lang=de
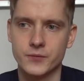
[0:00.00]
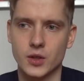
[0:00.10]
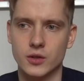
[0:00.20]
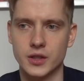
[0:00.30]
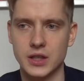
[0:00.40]

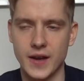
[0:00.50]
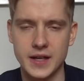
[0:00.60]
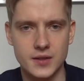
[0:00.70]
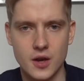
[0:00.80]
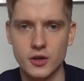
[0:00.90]
Und ich werde
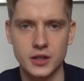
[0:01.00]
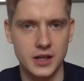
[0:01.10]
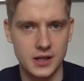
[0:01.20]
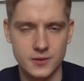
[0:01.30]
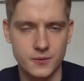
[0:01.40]
das auch in den
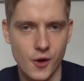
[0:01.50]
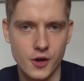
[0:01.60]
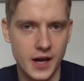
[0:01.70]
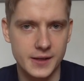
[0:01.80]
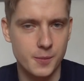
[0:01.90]
nächsten
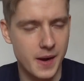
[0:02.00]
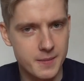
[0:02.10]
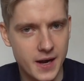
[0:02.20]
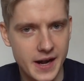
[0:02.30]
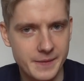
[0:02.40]
Folgen halt so
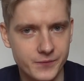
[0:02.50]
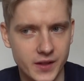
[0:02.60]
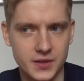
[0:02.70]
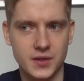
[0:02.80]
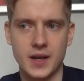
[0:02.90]
beibehalten,
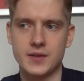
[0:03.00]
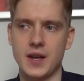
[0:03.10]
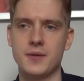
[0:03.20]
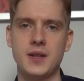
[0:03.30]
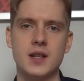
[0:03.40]
dass ich halt
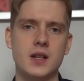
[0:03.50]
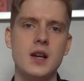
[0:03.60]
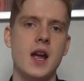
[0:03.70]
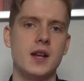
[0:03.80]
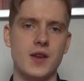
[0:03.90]
sehr viele
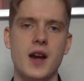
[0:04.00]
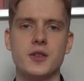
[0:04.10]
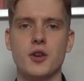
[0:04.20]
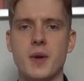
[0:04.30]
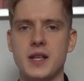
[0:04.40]
Sachen
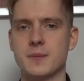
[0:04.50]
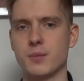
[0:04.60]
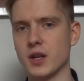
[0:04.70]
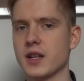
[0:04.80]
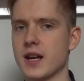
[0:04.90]
nochmal in diesen
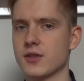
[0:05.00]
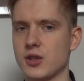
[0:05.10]
Podcast